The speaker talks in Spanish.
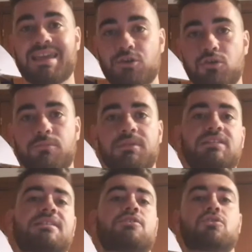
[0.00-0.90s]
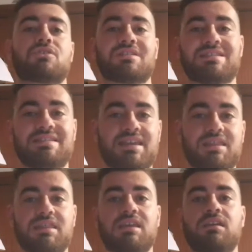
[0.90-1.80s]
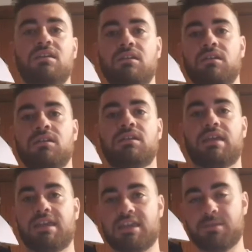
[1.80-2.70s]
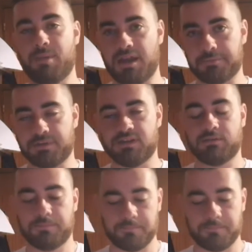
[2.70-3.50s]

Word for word: enormes que son DC y Marvel,